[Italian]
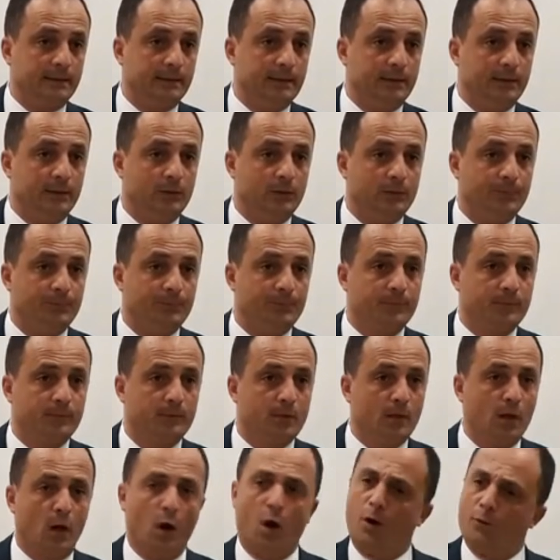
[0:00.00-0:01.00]
Dio,
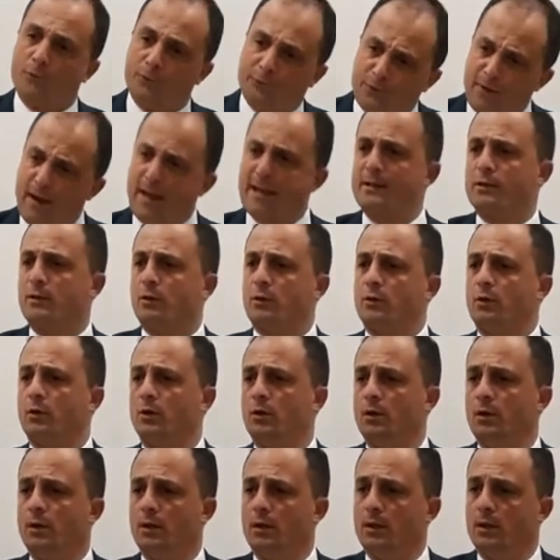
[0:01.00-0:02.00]
offendono
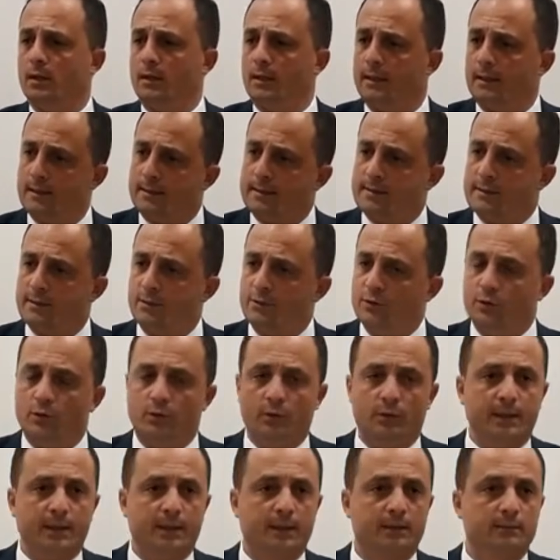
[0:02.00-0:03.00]
il
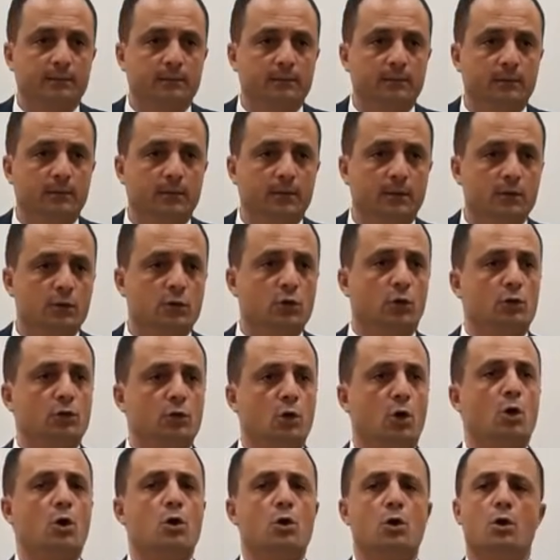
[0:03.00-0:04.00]
Signore.
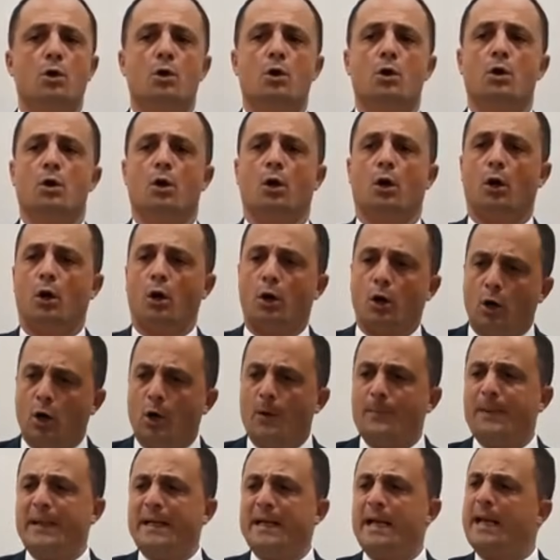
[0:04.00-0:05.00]
Sono
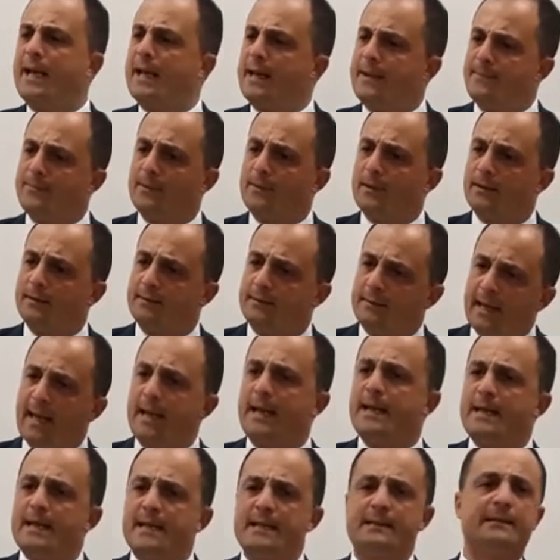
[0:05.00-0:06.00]
opere
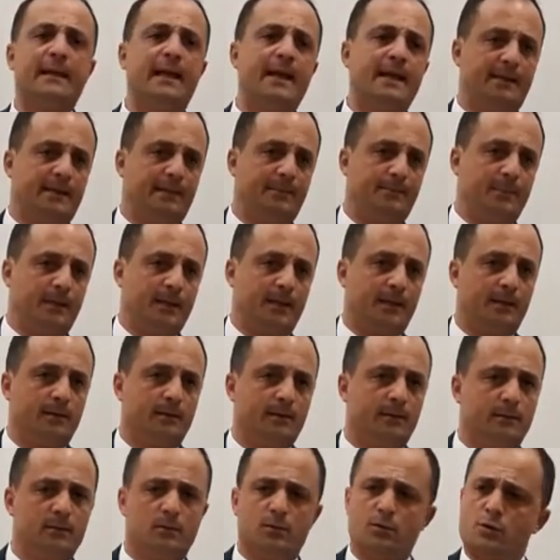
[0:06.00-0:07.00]
delle tenebre,
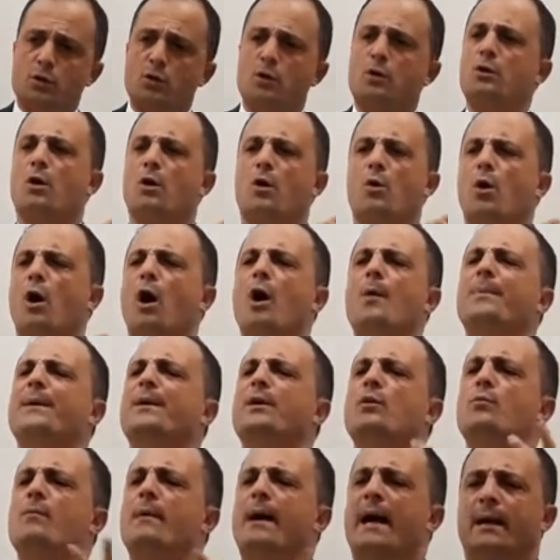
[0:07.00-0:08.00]
non sono opere
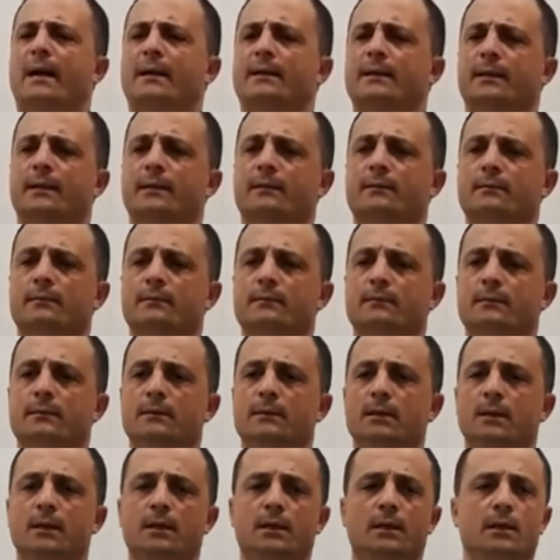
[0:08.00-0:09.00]
umane.
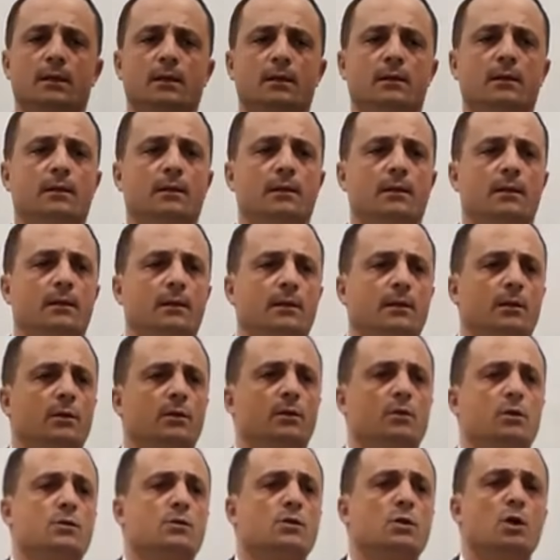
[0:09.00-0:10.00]
Eh,
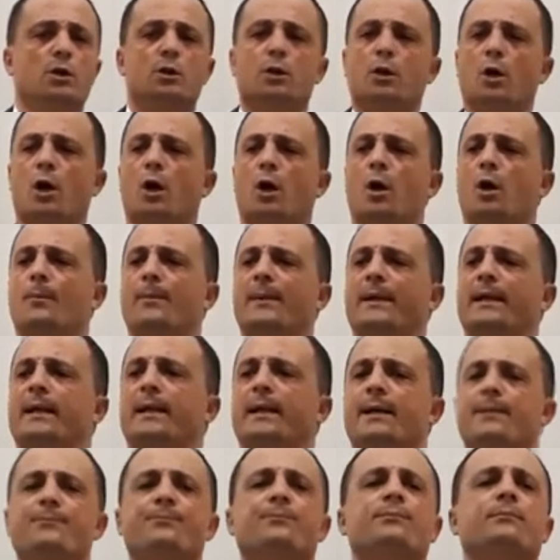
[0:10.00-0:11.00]
non sono
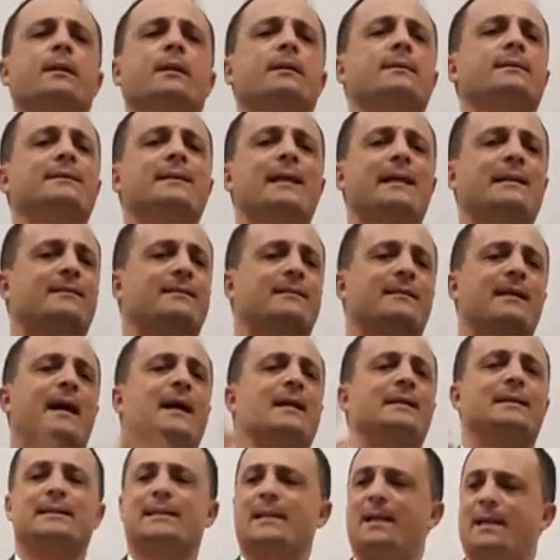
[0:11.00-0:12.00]
opere
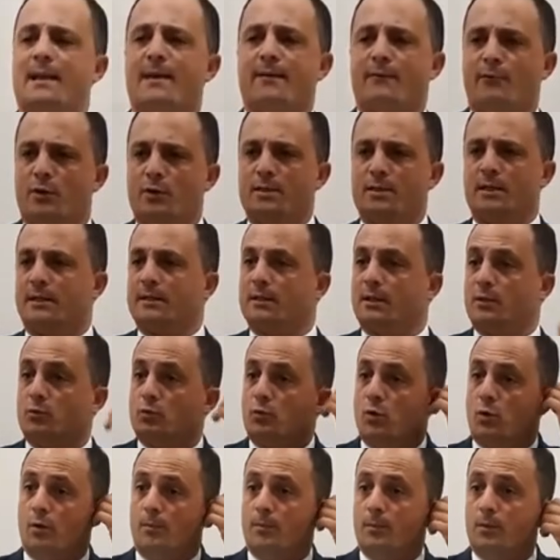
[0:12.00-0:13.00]
dettate dalla voglia
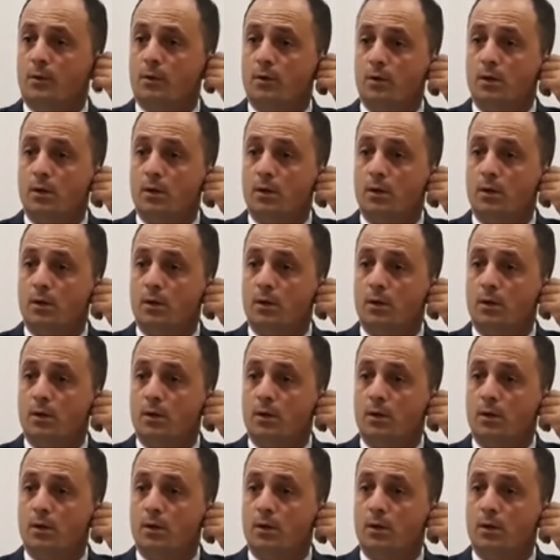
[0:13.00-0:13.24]
dell'uomo,